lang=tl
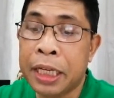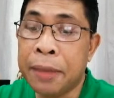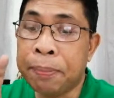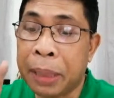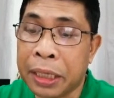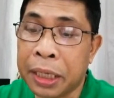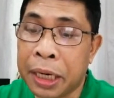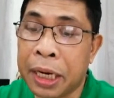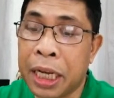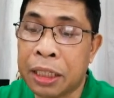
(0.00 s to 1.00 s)
the
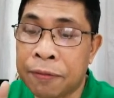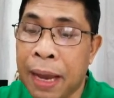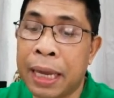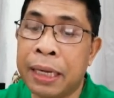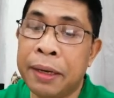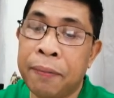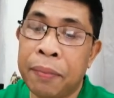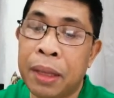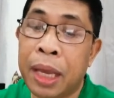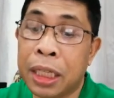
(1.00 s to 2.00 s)
president has filed
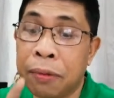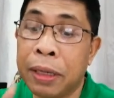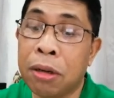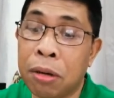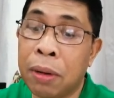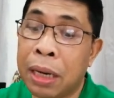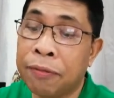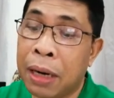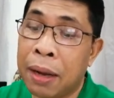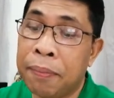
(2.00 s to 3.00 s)
his
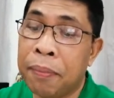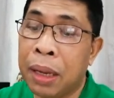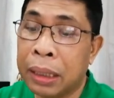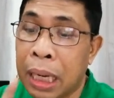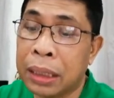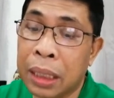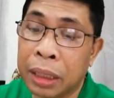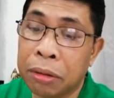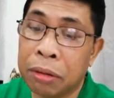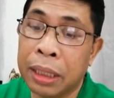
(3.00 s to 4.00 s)
withdrawal from the
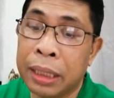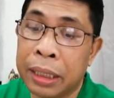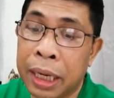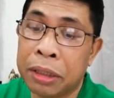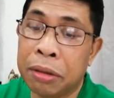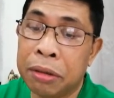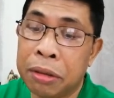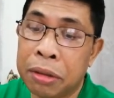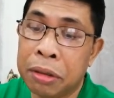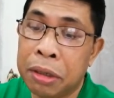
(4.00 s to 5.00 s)
senatorial
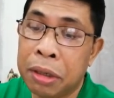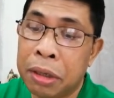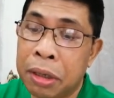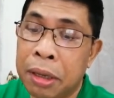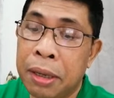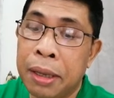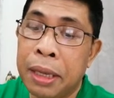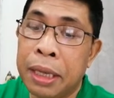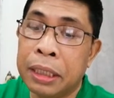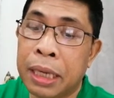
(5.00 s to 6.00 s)
elections.
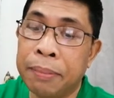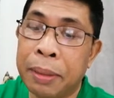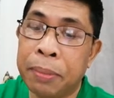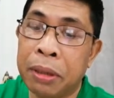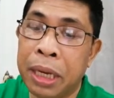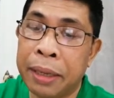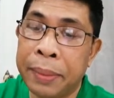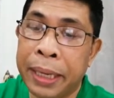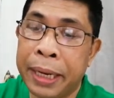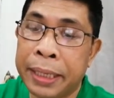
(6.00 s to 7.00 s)
Sabi po ni
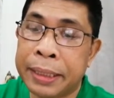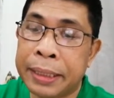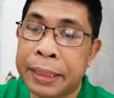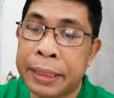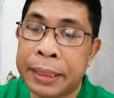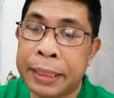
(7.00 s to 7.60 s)
Jimenez,